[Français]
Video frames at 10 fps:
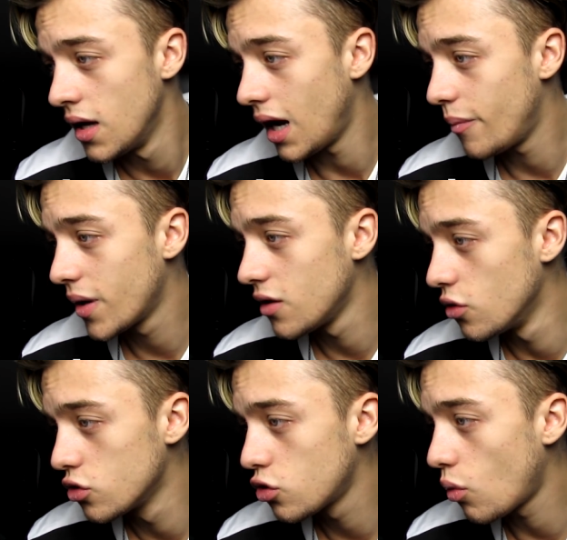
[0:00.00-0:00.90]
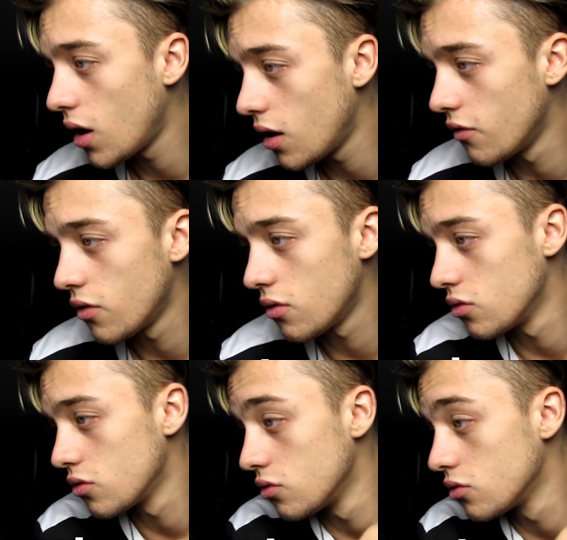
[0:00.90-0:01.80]
Après le 3,
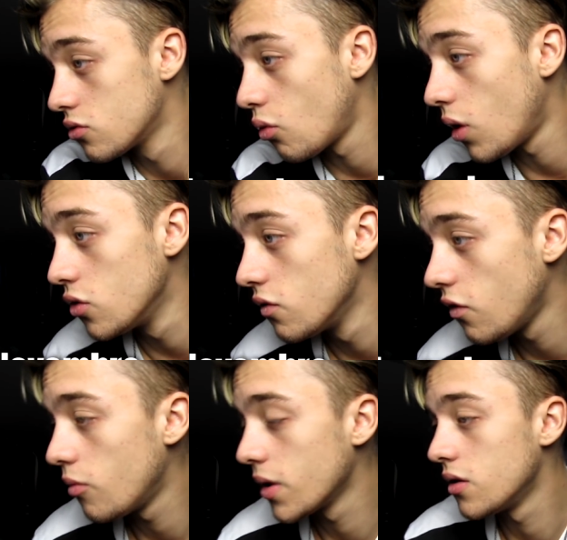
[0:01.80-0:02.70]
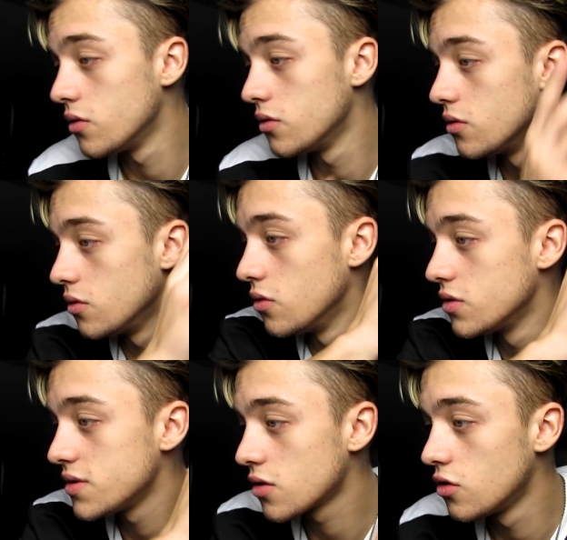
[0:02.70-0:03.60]
le, 3 novembre et le,
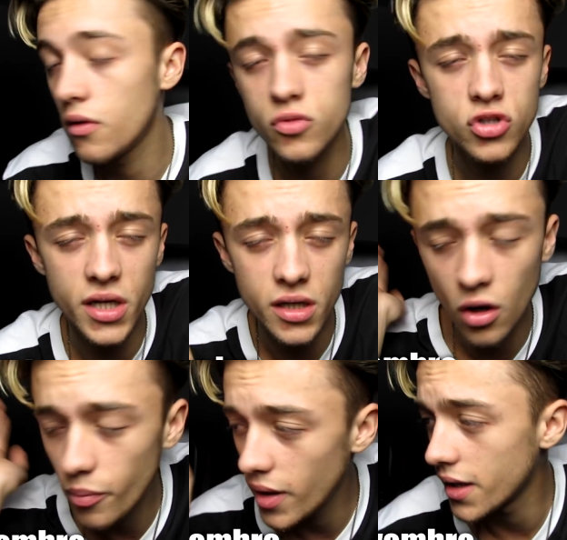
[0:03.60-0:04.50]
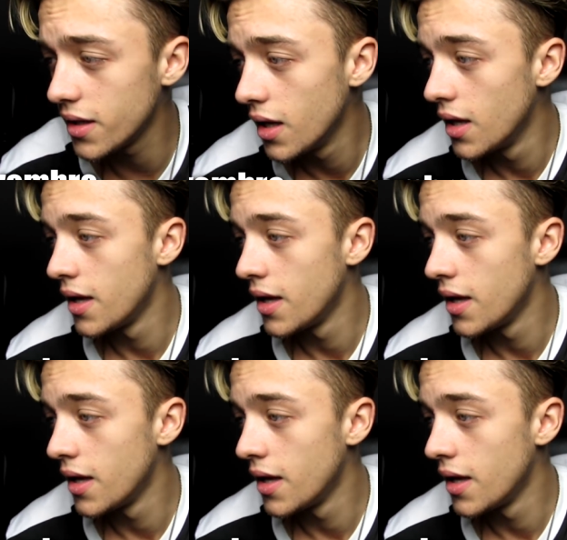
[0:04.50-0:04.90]
5 novembre, je serai dans Paris.